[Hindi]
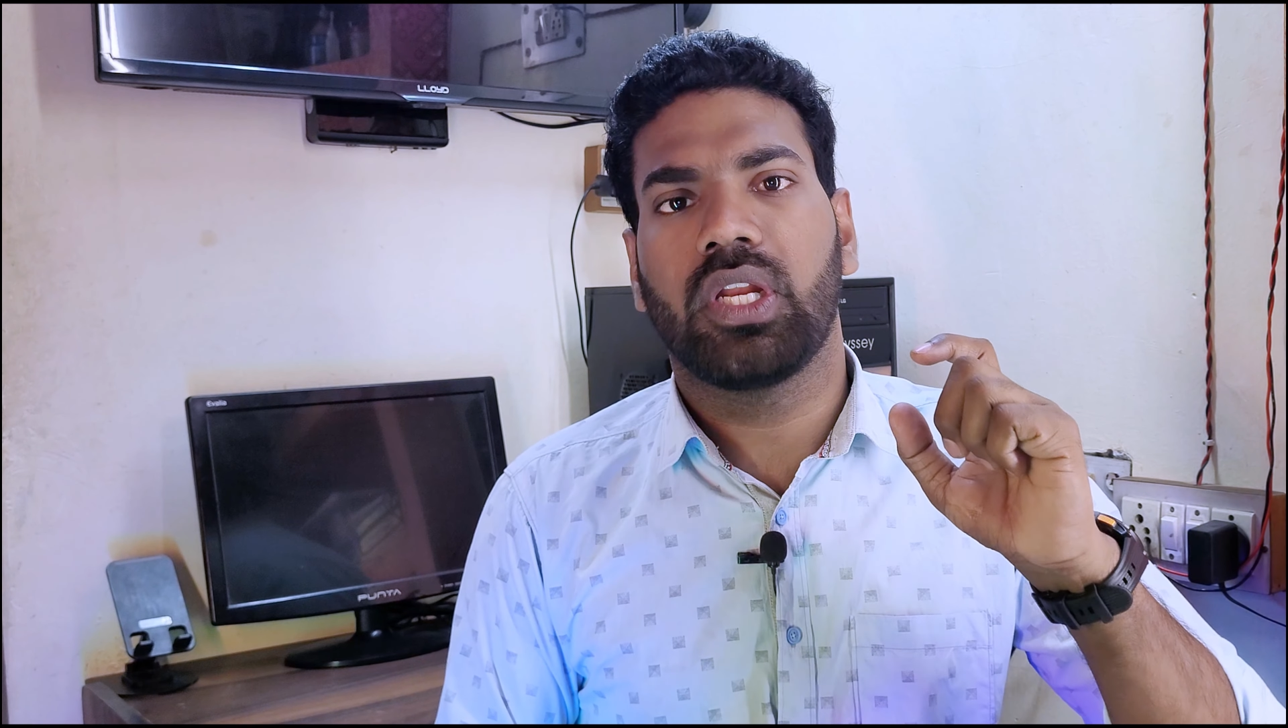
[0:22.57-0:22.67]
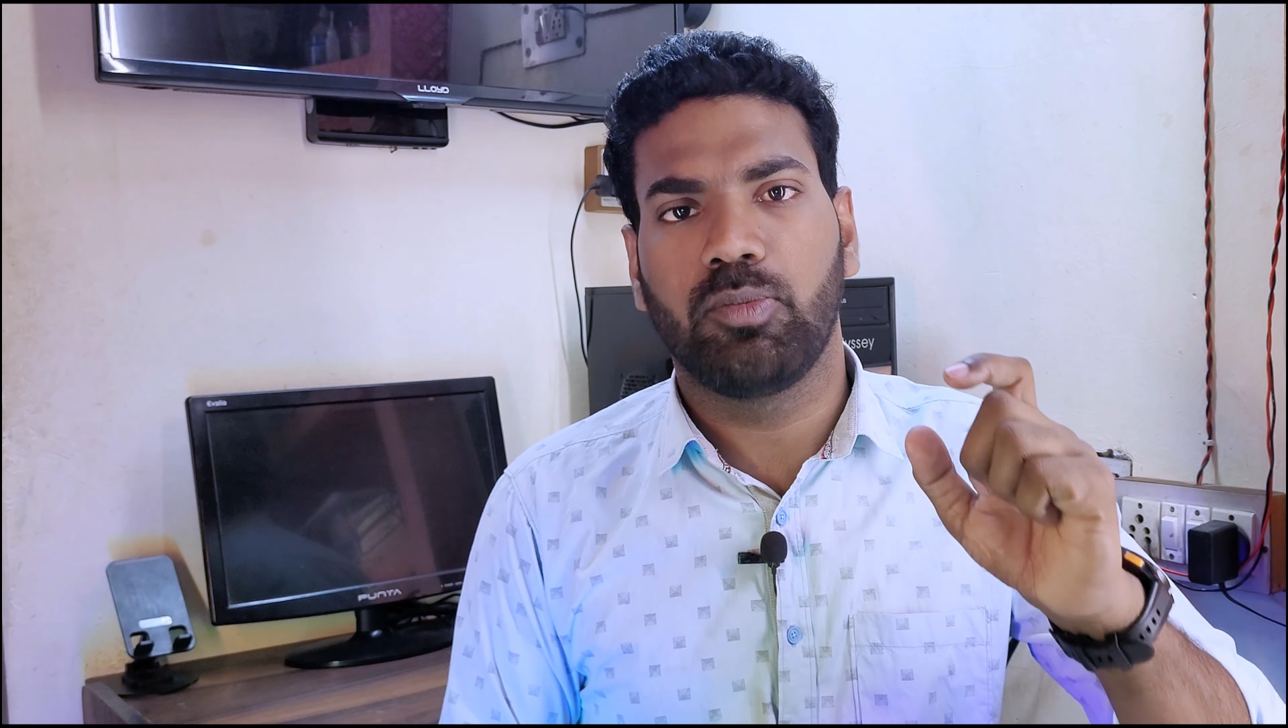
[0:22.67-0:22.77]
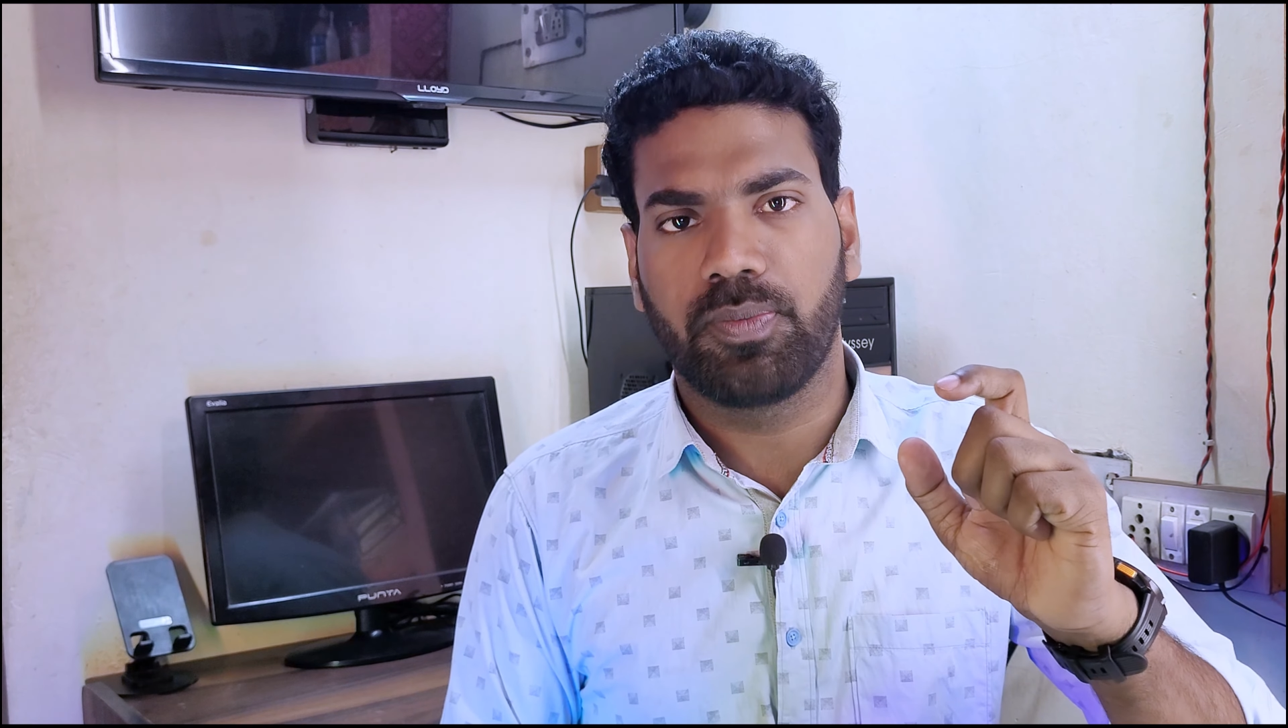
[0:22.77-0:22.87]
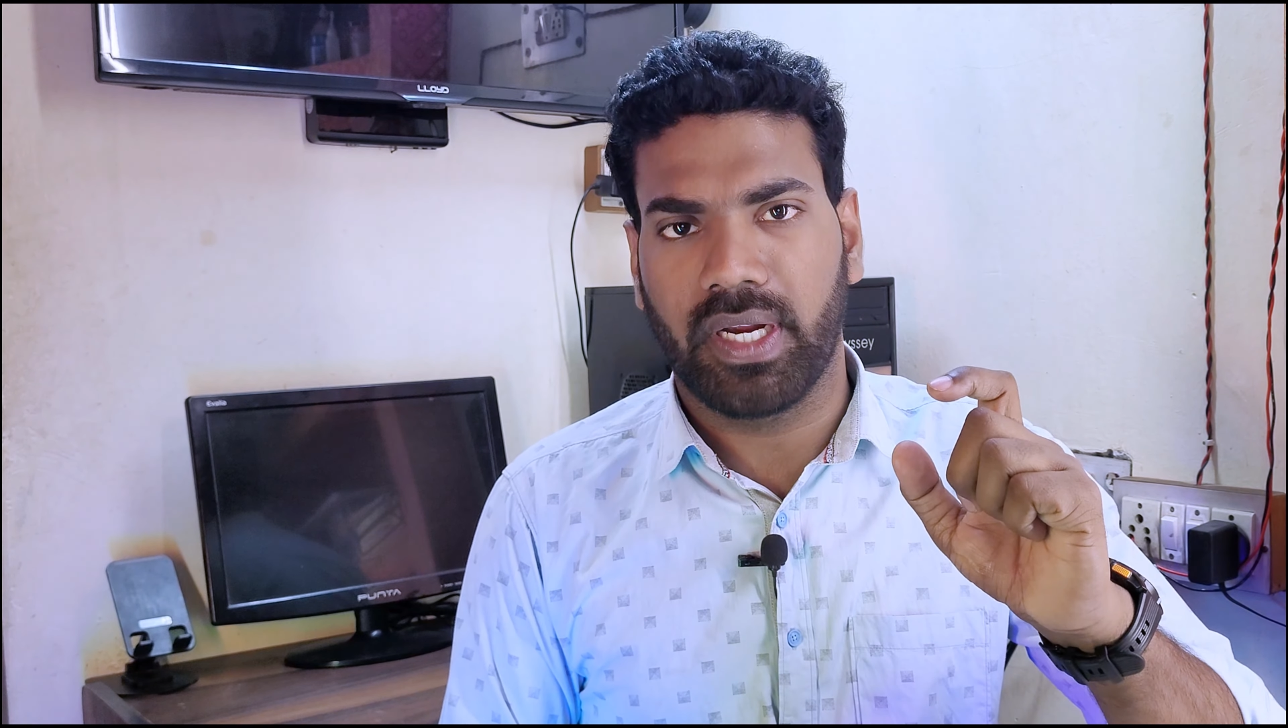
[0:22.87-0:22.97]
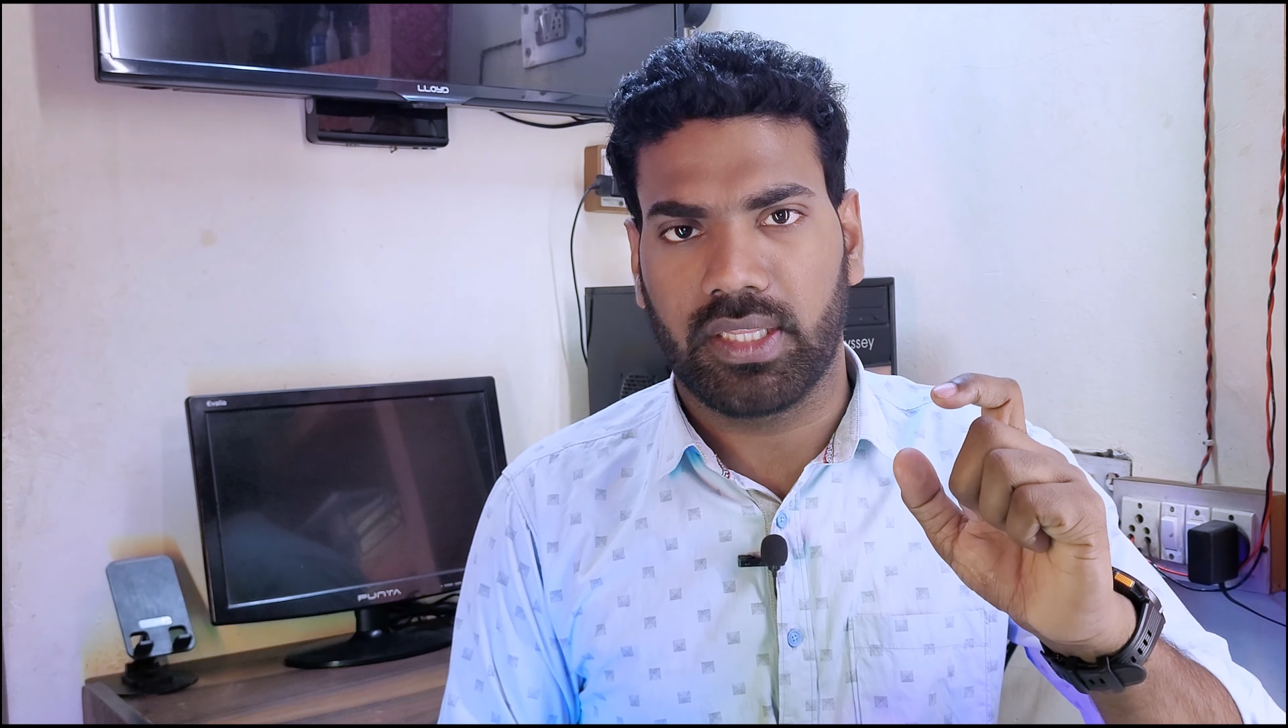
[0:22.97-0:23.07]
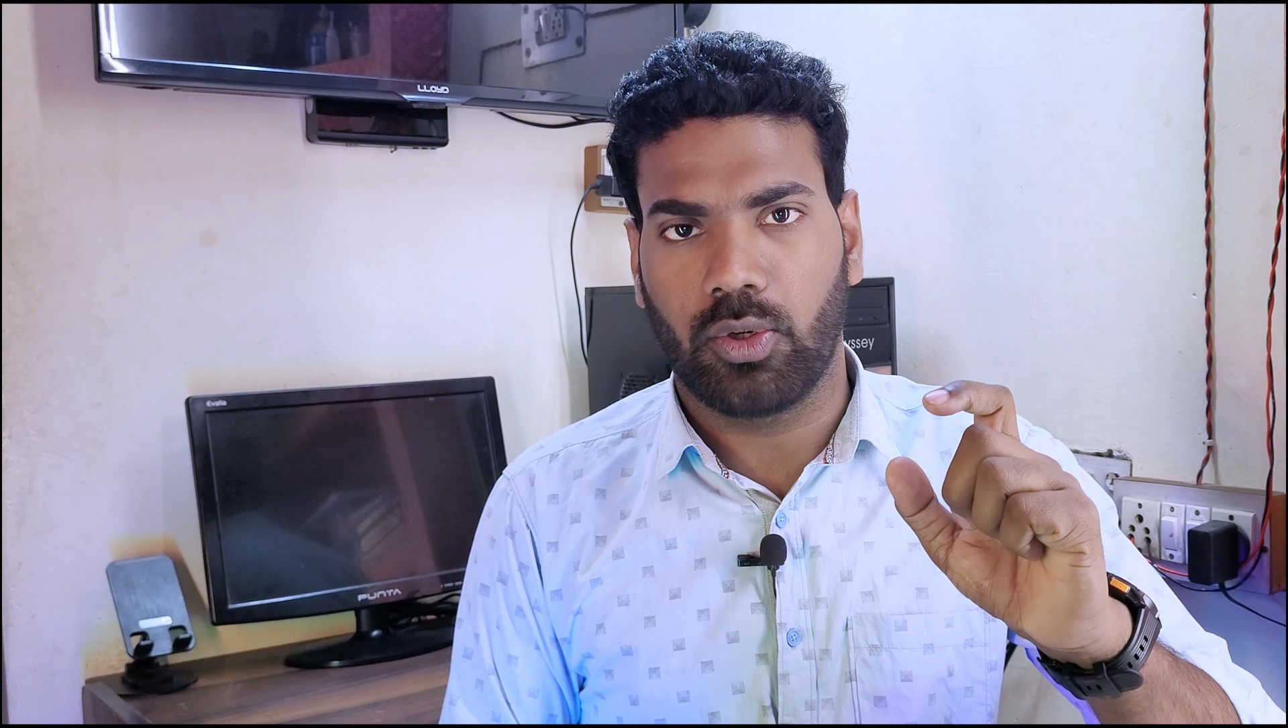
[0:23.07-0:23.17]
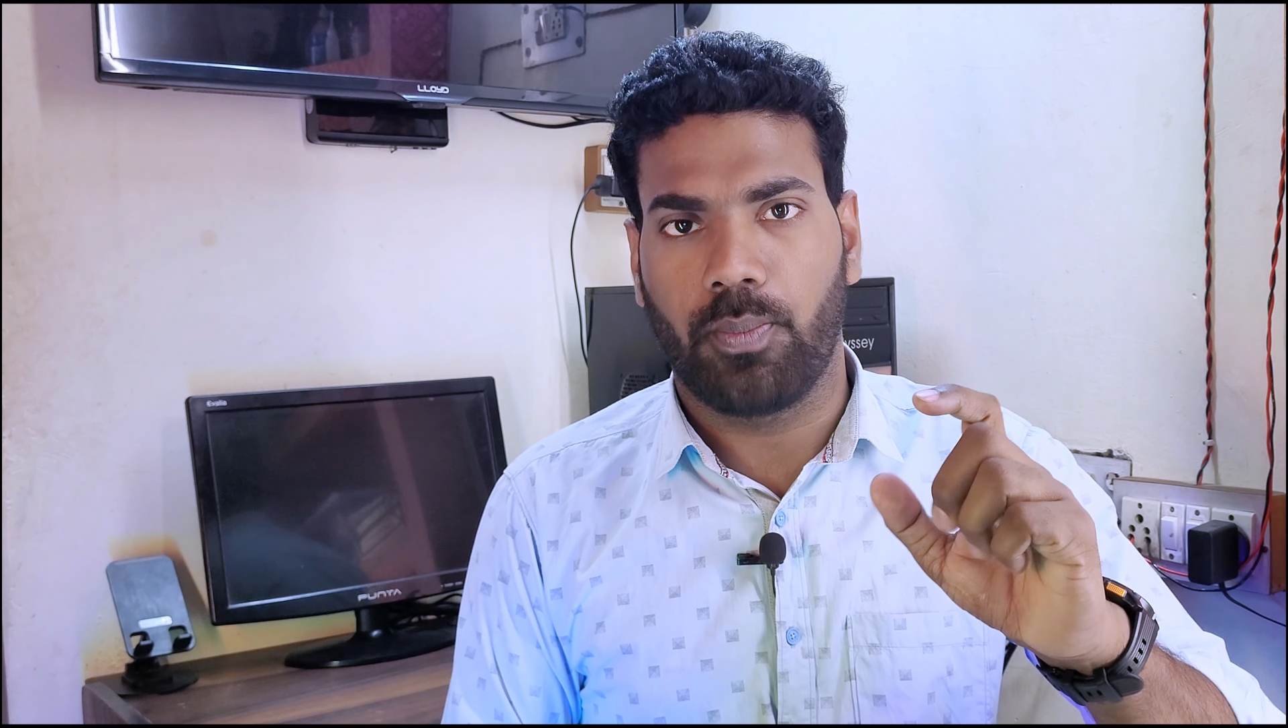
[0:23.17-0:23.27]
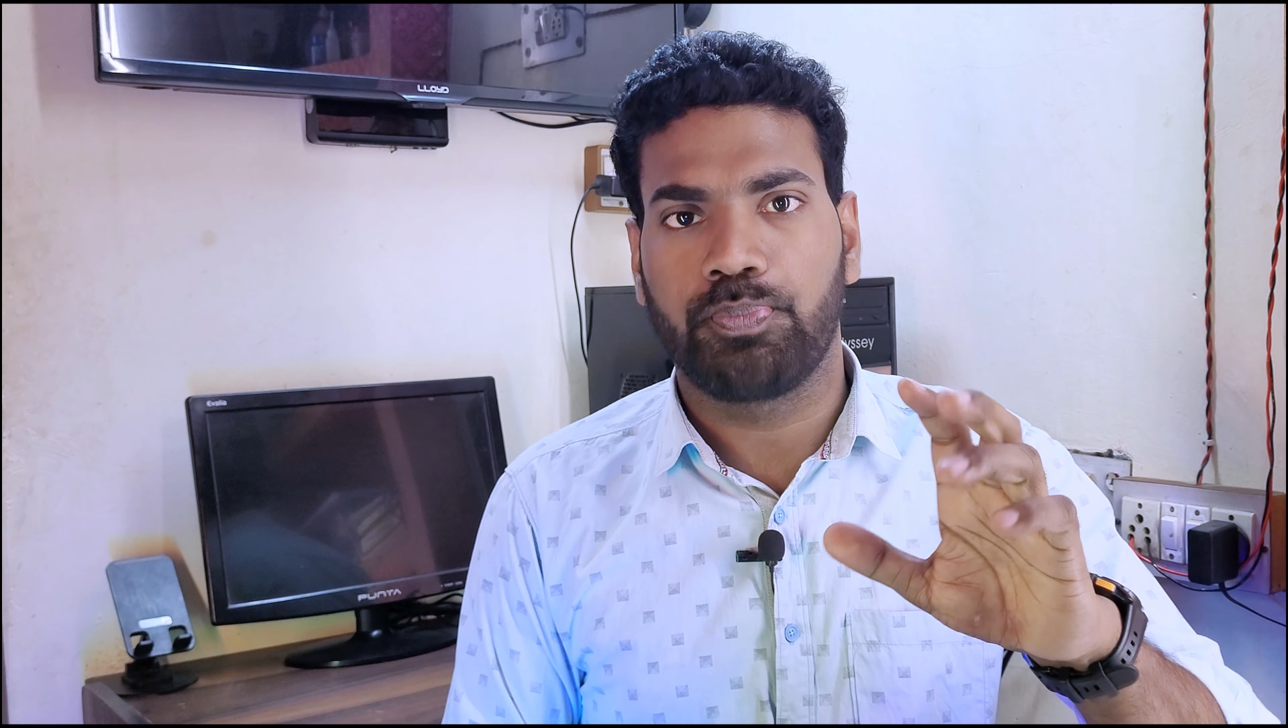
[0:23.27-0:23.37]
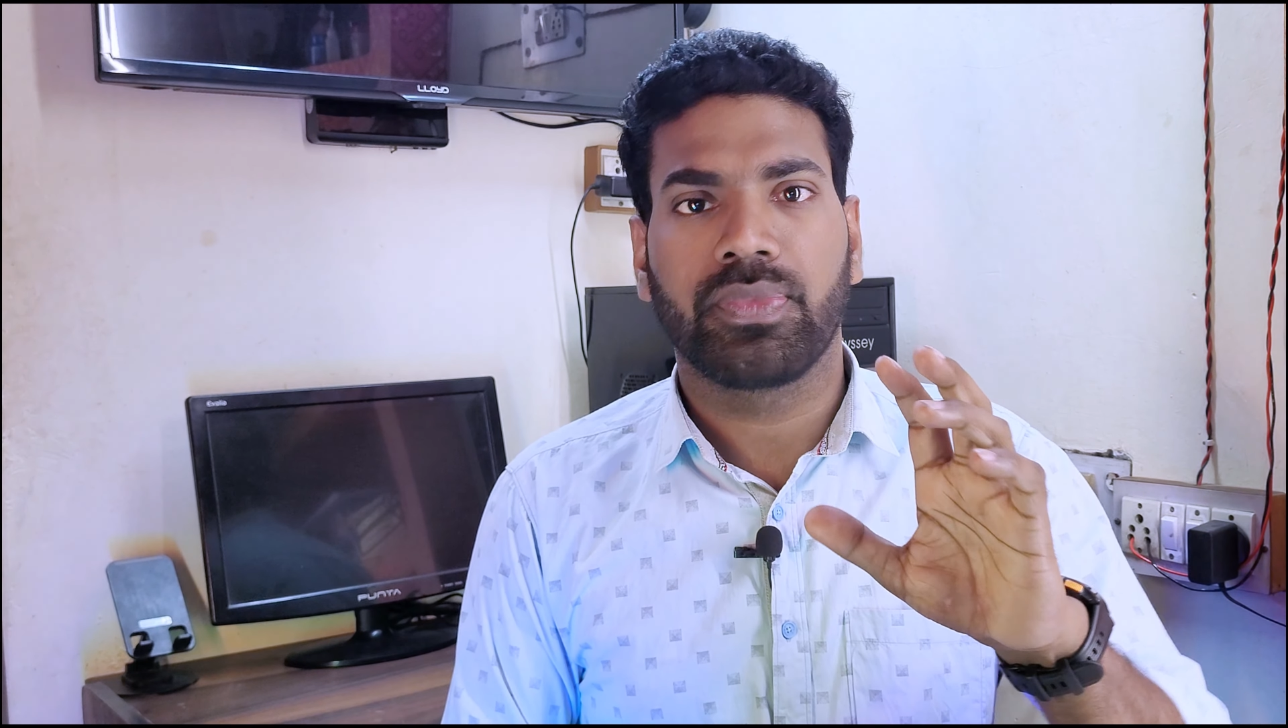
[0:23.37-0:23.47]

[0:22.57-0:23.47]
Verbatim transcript: रिमूव करते हो